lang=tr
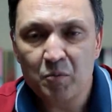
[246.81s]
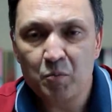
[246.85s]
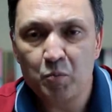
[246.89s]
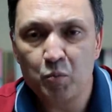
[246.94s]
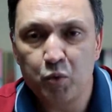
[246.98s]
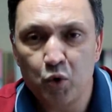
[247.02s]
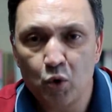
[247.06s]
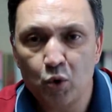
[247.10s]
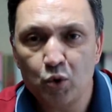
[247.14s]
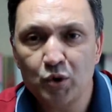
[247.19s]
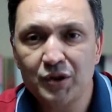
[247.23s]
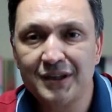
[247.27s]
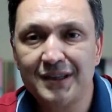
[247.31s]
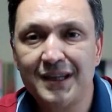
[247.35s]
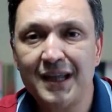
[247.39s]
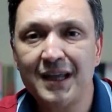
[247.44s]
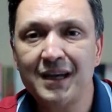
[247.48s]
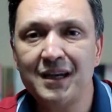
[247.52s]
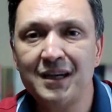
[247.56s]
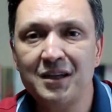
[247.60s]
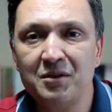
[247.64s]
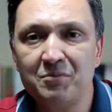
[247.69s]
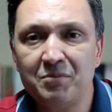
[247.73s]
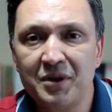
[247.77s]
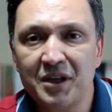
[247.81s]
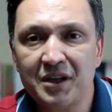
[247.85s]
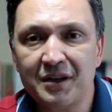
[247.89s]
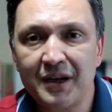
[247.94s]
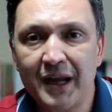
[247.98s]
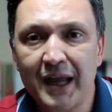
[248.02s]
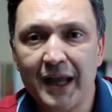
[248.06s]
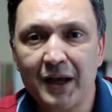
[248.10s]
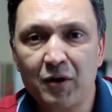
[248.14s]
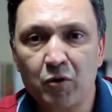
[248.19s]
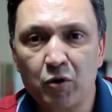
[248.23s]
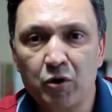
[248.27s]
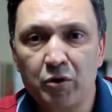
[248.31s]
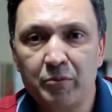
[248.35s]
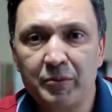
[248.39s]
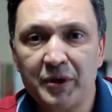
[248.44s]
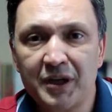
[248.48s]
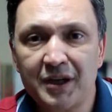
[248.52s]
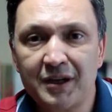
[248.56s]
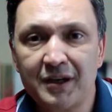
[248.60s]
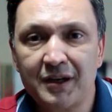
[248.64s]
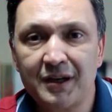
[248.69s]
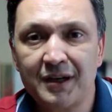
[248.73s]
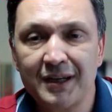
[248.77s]
bu derin bir
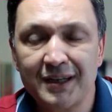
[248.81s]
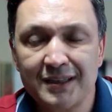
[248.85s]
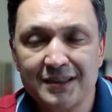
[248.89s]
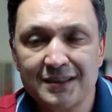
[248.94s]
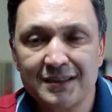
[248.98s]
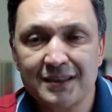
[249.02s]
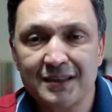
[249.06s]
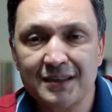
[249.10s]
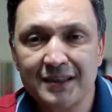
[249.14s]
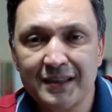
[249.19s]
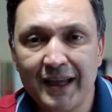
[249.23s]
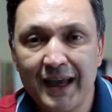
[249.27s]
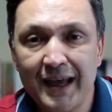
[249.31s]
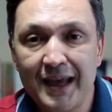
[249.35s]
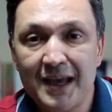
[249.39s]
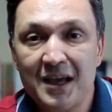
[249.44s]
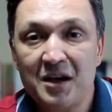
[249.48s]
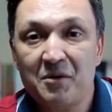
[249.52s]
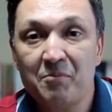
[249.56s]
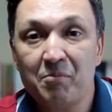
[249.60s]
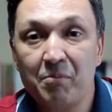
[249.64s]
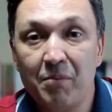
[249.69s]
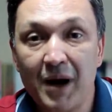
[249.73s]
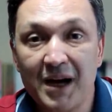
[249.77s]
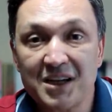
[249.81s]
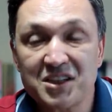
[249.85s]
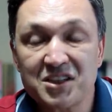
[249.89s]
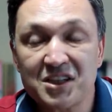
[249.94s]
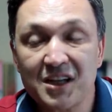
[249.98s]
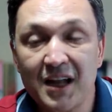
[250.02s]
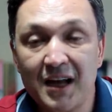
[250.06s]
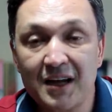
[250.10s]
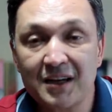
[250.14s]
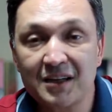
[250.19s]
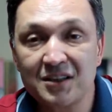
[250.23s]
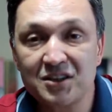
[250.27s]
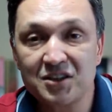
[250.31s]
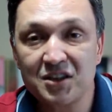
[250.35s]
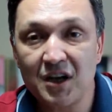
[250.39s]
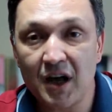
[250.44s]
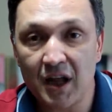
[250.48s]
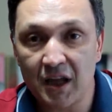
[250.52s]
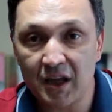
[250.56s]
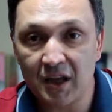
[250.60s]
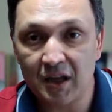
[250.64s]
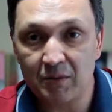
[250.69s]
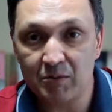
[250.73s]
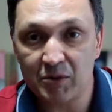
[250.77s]
ekonomik krizinde başlangıcı
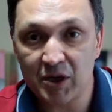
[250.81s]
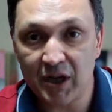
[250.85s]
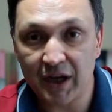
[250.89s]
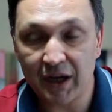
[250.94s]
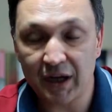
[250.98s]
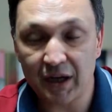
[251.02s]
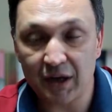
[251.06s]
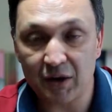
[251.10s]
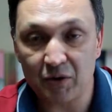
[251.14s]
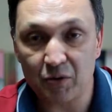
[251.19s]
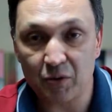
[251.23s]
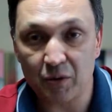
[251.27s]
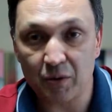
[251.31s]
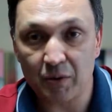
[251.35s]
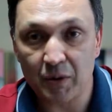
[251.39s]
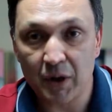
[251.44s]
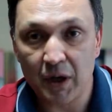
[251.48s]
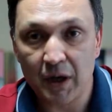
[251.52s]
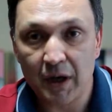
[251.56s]
anlamına geliyor.